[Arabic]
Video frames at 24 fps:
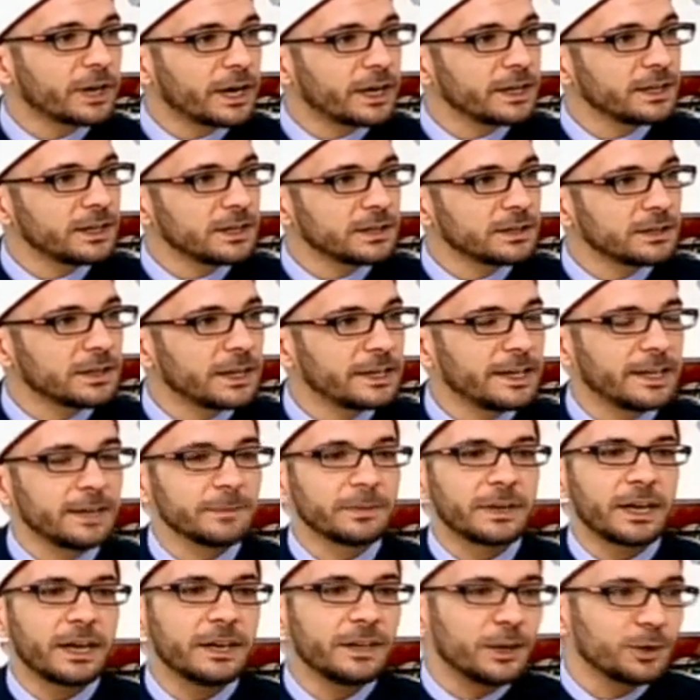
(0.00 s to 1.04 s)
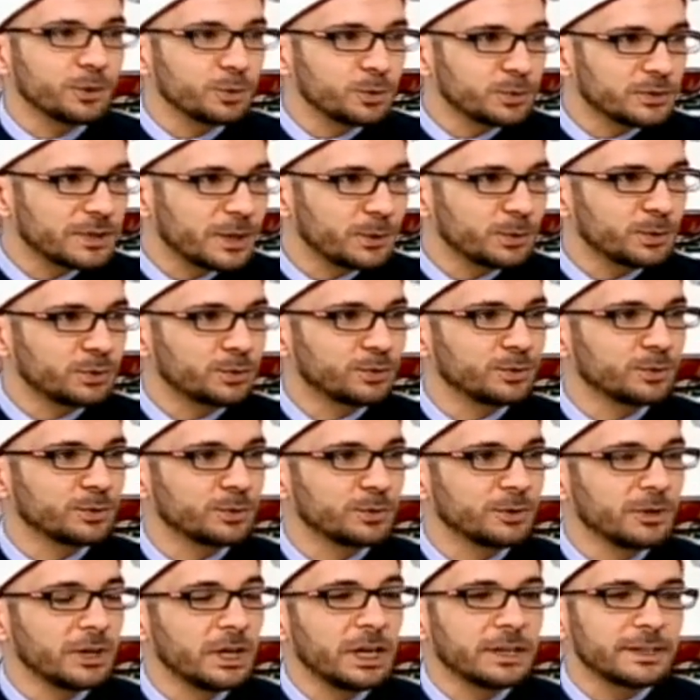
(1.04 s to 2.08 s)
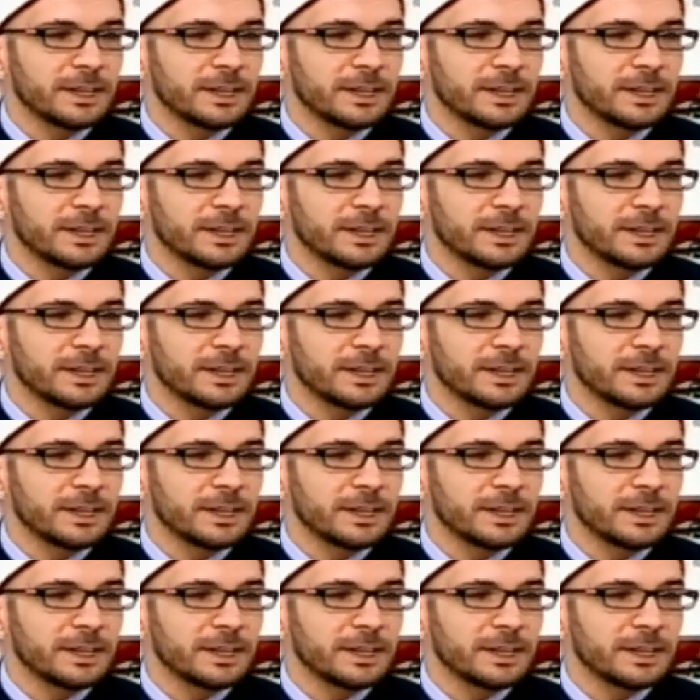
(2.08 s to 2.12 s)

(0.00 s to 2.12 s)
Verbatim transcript: حياتنا يلي انخنق هو وزوجته